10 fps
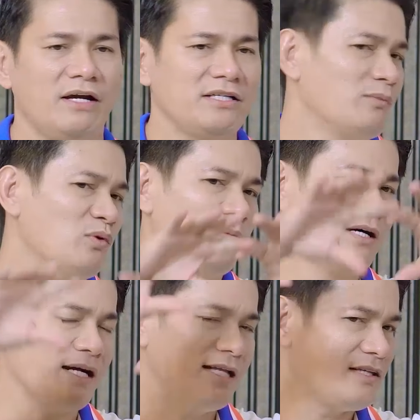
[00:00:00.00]
Như vậy trong mùa
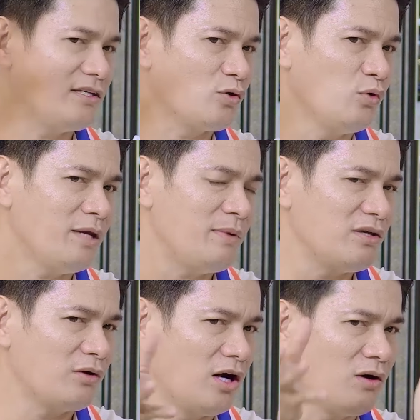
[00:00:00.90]
mưa các anh chị chú ý bấy
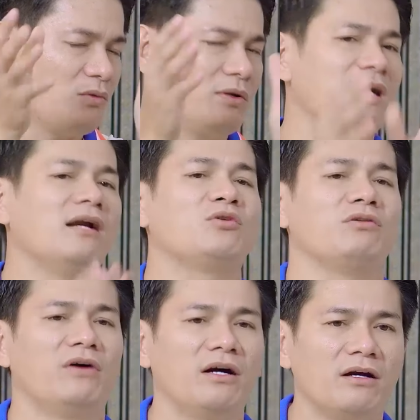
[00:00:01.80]
nhiêu đó cũng đã rất
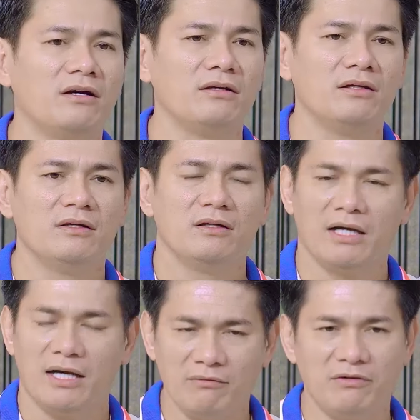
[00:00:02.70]
tuyệt vời rồi,
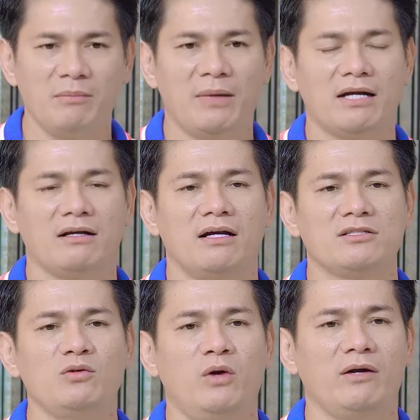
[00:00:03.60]
về mặt
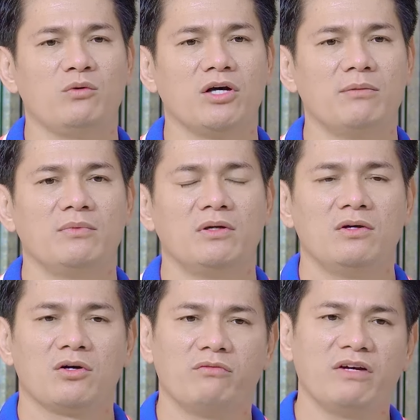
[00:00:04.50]
sức khỏe của tôm.
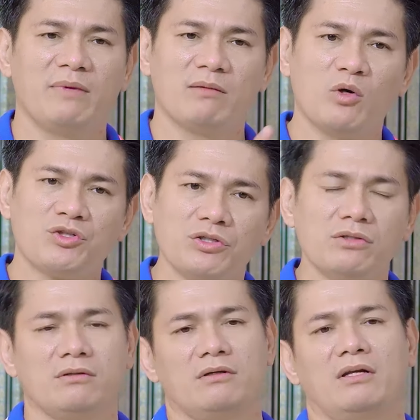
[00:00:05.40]
Còn về mặt môi
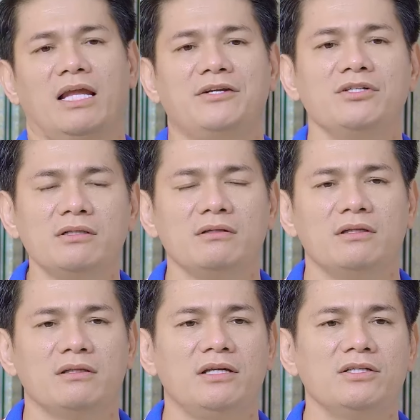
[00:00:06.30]
trường là nước,
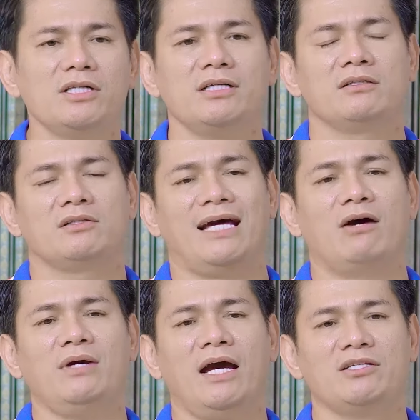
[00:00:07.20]
thì nước
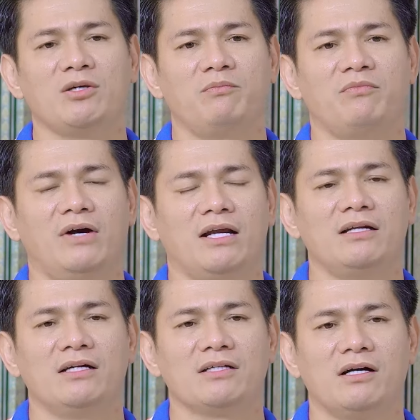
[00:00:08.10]
tảo nó hay sụp và
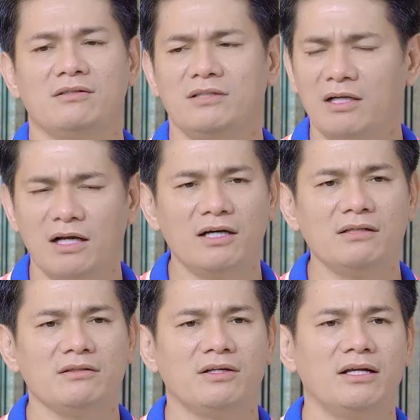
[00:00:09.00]
nó lợn cợn rất là
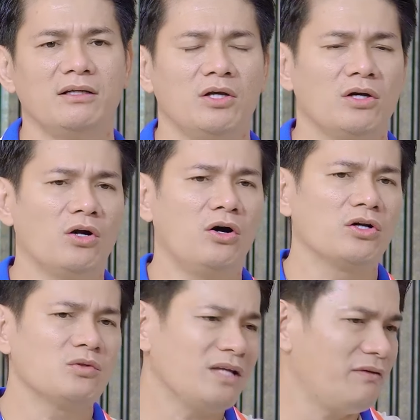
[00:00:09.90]
lớn, cho nên đòi
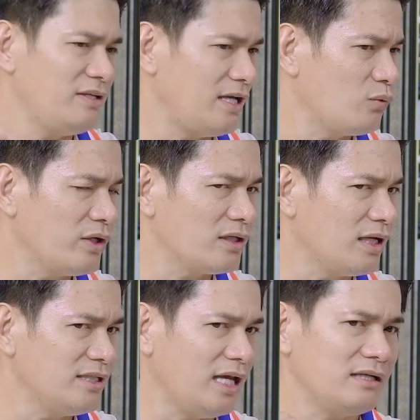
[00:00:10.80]
hỏi chúng ta phải giải quyết rất
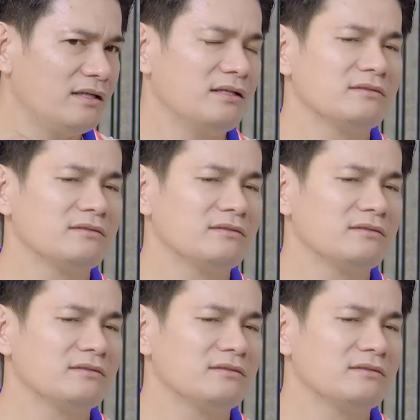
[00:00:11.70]
là nhanh.